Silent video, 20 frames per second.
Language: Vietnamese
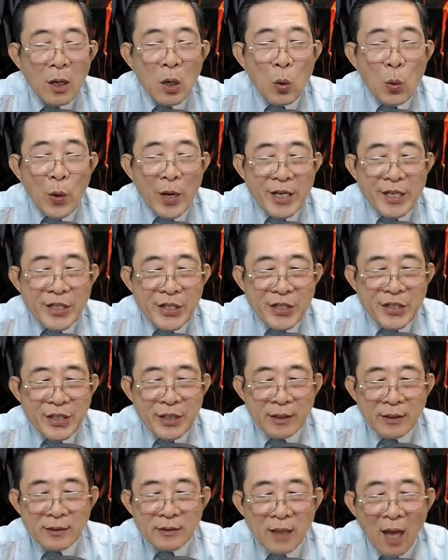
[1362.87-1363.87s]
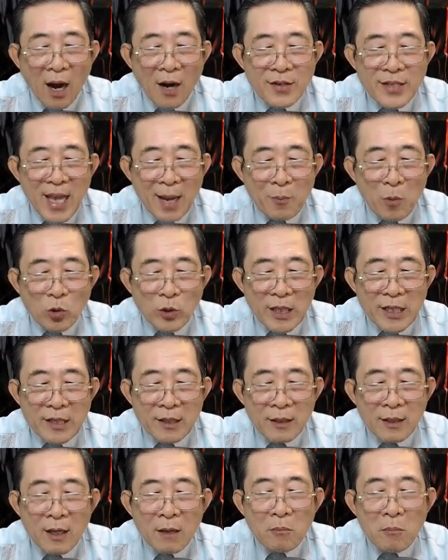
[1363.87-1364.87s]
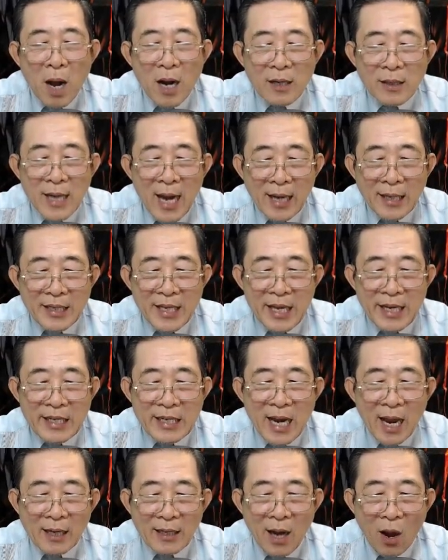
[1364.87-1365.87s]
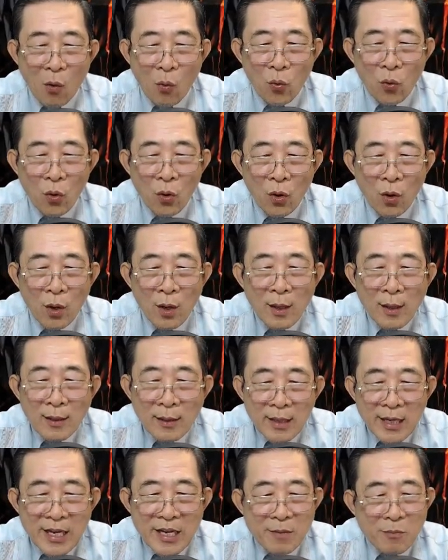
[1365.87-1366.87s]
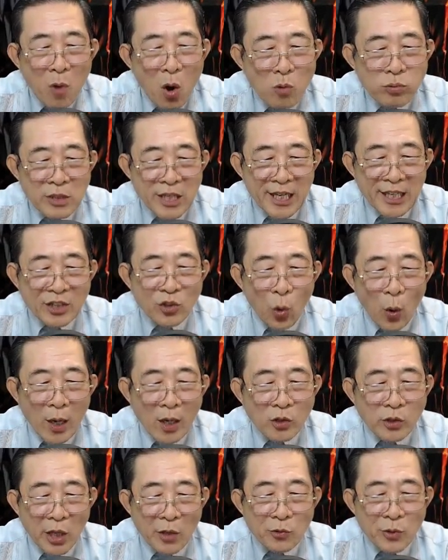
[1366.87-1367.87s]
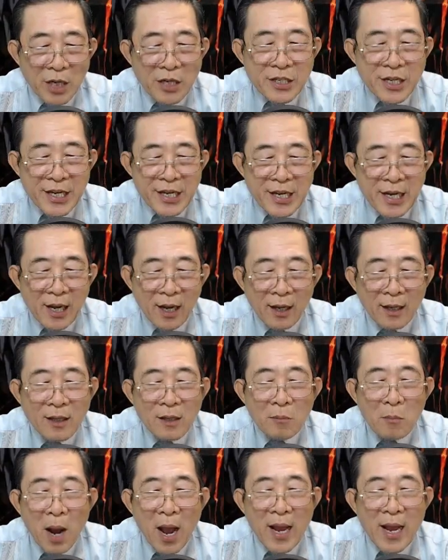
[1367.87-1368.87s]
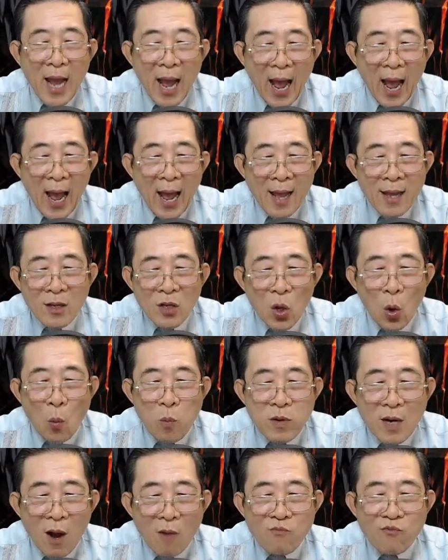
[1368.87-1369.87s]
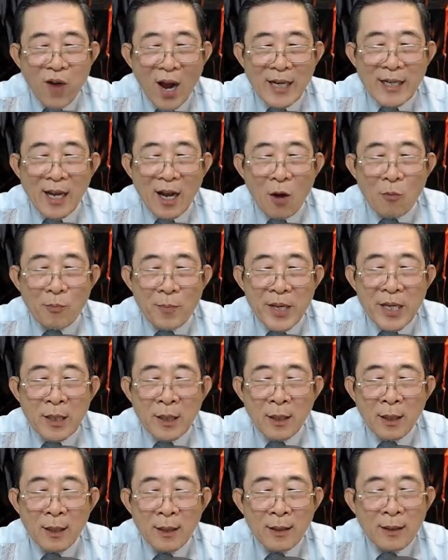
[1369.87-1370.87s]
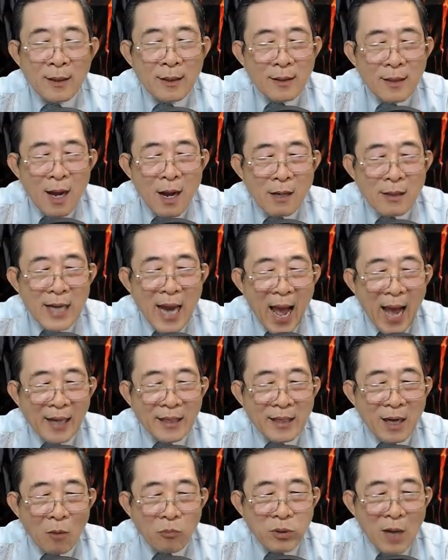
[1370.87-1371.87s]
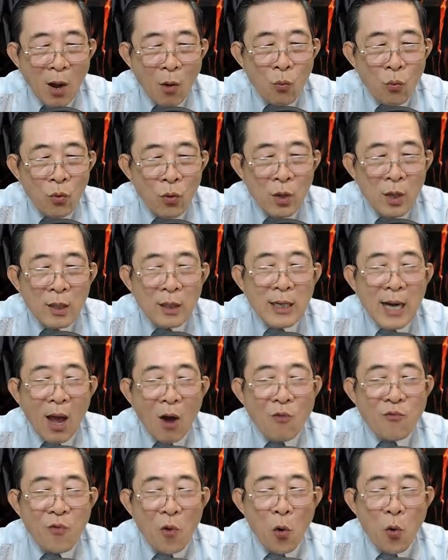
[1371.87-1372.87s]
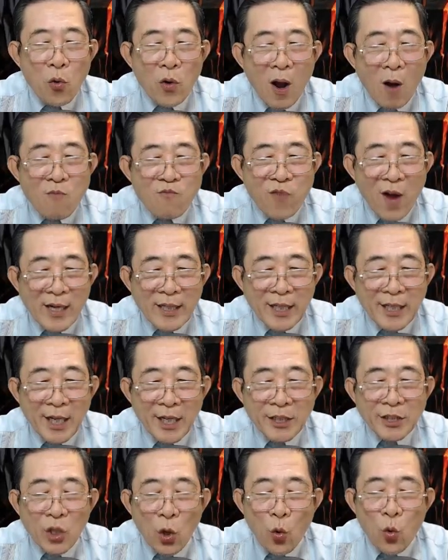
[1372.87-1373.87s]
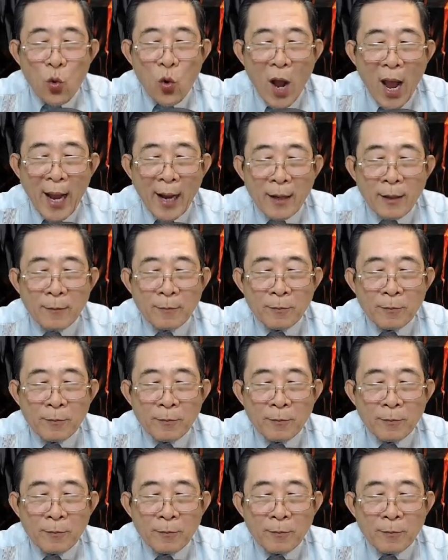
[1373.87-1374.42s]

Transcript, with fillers: Quỷ Dương thở dài một tiếng, bất đắc dĩ lắc đầu. Kỳ môn dị thuật của tiểu tử kia, bệ hạ cũng không phải là không biết. Đơn đã độc đấu, lão phù không phải là địch thủ của hắn.